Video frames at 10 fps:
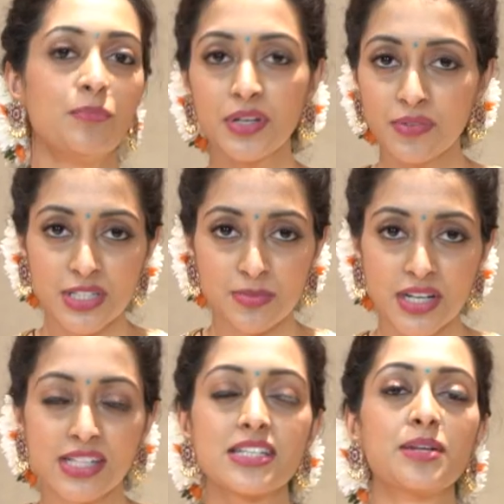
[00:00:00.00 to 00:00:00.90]
మీరు వాట్సాప్
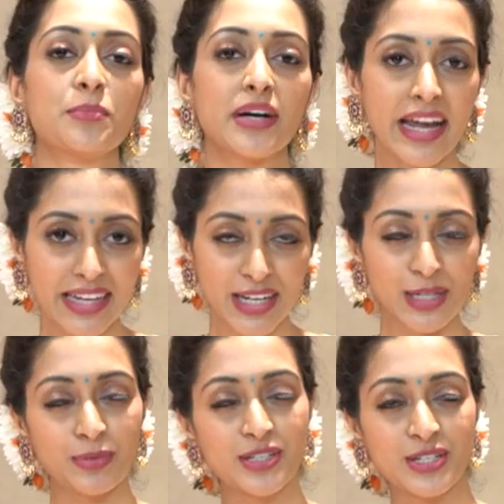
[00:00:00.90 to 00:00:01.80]
చేయాల్సిన నెంబర్ ఎయిట్ నైన్
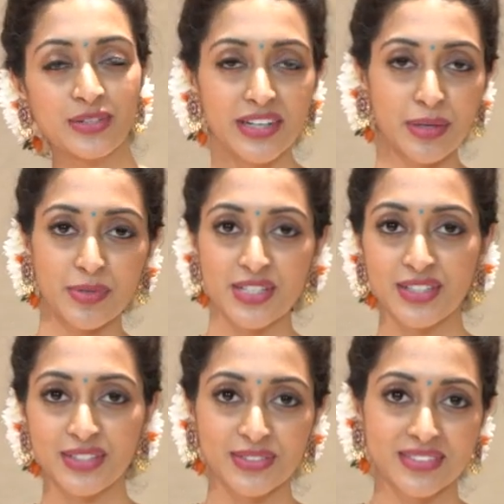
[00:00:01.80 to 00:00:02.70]
ట్రిపుల్ జీరో వన్ ట్రిపుల్
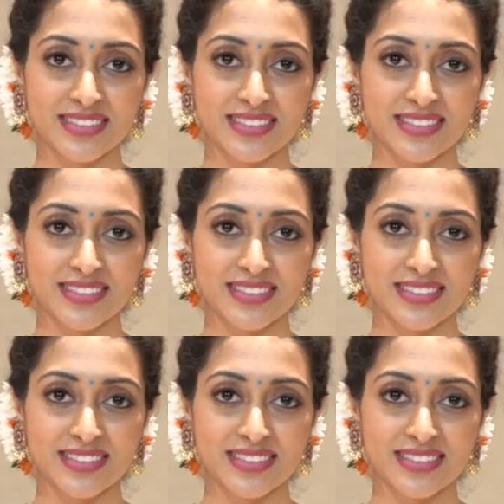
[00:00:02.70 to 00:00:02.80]
జీరో టూ